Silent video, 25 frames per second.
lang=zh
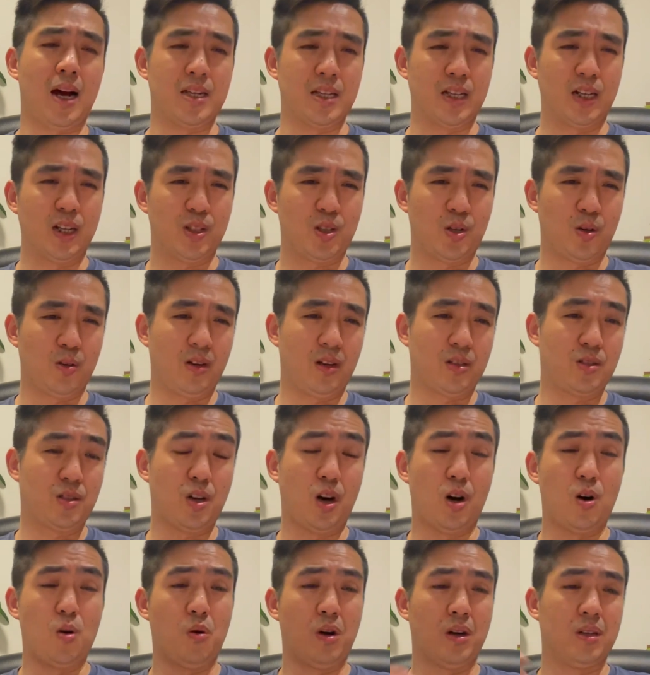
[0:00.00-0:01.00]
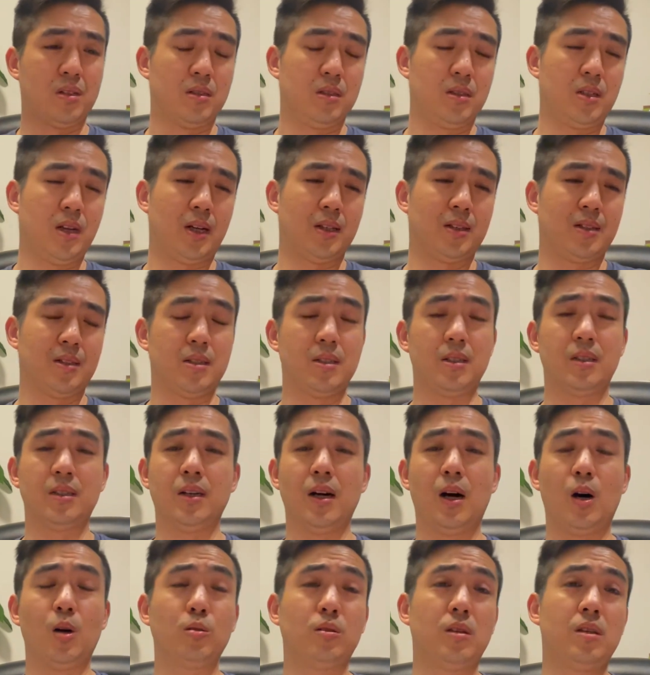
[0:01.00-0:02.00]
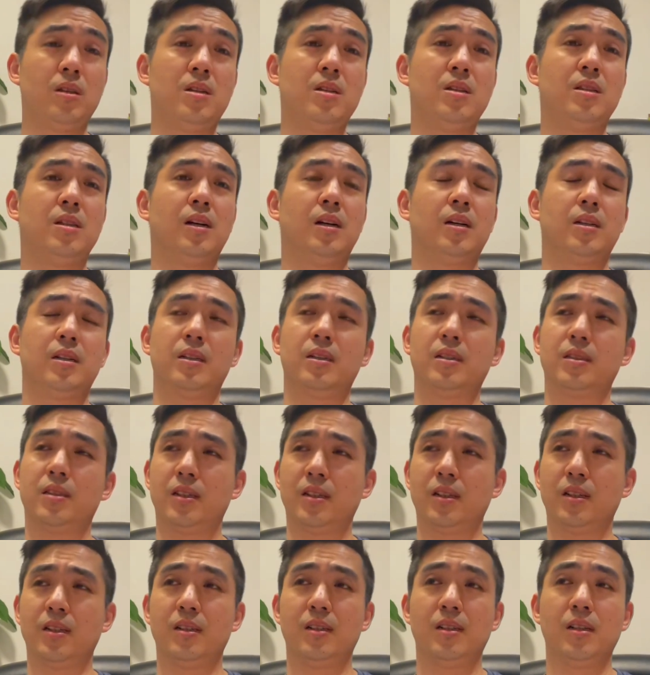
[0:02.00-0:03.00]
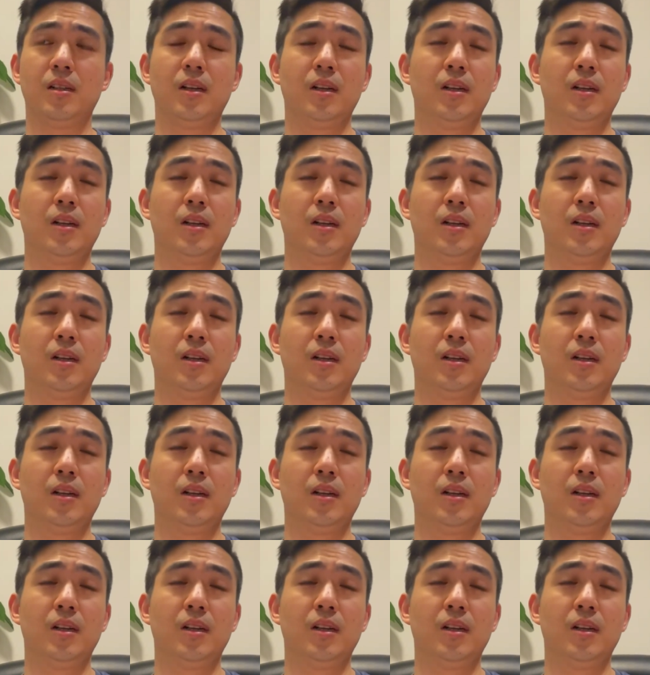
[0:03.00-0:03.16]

一个球要叫唤一下的一个奥地利的一个这个